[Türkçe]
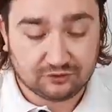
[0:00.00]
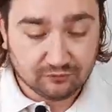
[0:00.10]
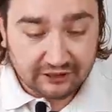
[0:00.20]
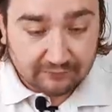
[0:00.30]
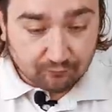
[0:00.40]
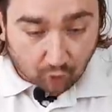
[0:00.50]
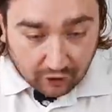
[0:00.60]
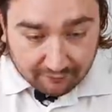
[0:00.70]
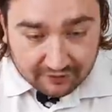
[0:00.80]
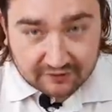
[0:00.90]
Şimdi
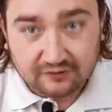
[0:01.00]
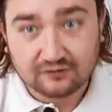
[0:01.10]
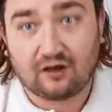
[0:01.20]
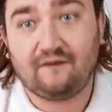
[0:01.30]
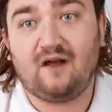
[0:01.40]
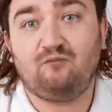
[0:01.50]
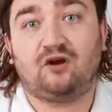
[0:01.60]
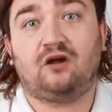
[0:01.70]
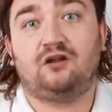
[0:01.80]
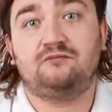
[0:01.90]
böyle bir tandem
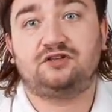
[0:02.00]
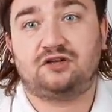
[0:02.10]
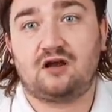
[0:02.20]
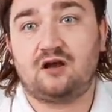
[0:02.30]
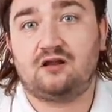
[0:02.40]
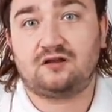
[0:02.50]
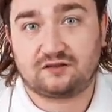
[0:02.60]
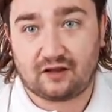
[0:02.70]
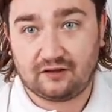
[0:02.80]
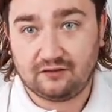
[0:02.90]
yakalamışken
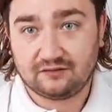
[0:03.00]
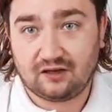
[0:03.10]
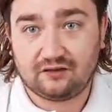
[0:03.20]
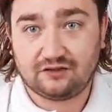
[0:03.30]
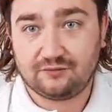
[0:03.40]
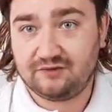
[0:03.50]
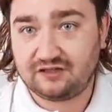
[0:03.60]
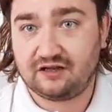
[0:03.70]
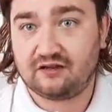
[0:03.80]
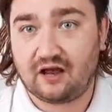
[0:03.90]
Galatasaray sadece bir
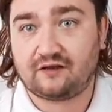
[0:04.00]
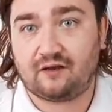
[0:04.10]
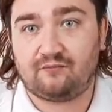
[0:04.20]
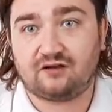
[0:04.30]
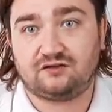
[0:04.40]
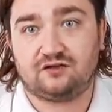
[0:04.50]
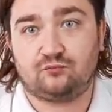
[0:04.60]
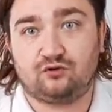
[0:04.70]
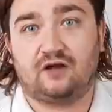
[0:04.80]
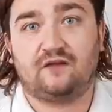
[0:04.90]
sene nereden baksanız
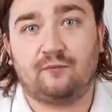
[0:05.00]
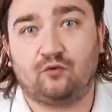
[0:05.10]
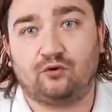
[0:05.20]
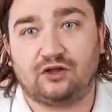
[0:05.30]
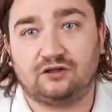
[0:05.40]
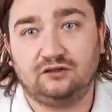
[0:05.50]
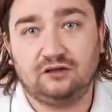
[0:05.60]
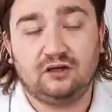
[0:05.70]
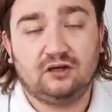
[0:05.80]
bu tandemle oynadı.